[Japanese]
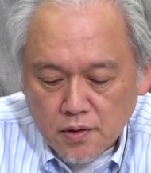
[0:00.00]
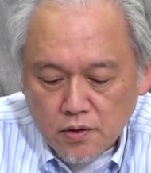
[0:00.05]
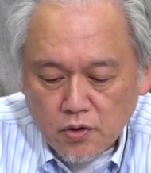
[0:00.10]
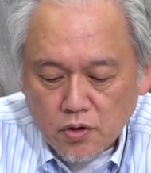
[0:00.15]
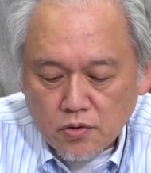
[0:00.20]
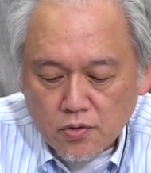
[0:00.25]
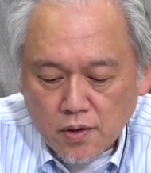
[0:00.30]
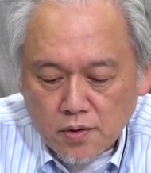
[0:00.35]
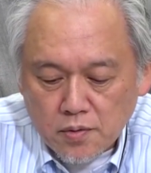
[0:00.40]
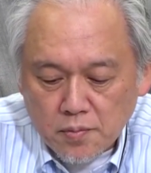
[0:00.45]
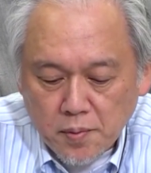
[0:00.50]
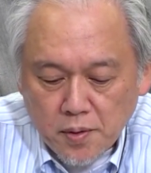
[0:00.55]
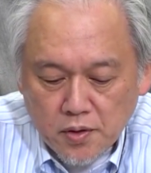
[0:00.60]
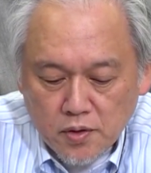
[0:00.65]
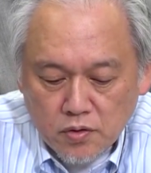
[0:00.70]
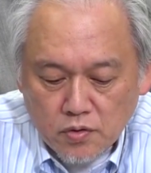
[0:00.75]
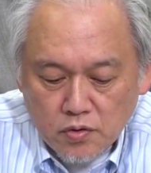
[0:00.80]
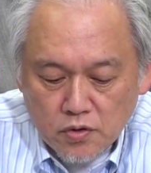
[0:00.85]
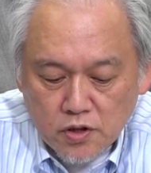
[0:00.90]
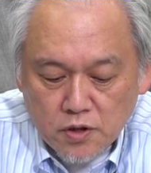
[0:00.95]
1つは今言っ
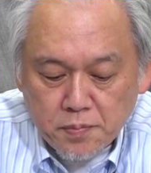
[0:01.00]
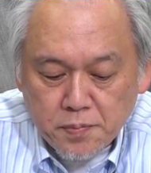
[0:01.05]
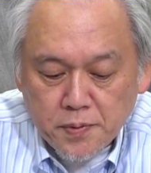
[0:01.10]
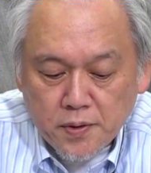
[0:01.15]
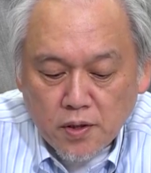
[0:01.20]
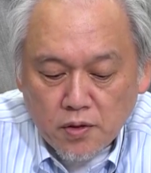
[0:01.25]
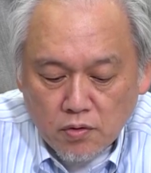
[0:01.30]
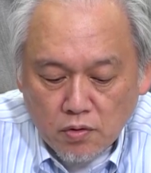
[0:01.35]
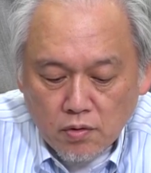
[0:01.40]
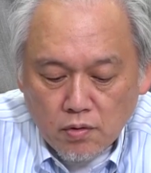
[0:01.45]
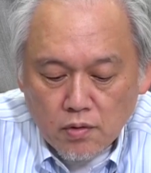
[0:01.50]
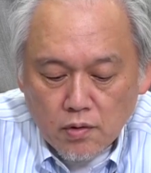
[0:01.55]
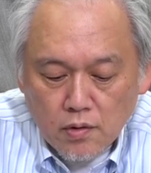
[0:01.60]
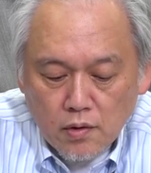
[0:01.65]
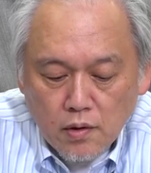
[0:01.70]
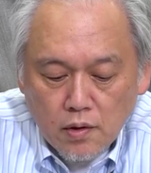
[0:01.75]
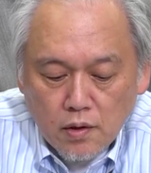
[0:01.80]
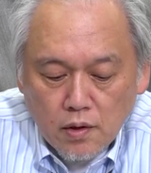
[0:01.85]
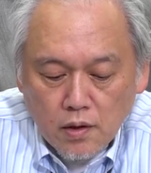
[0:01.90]
たそのチップセット、うん、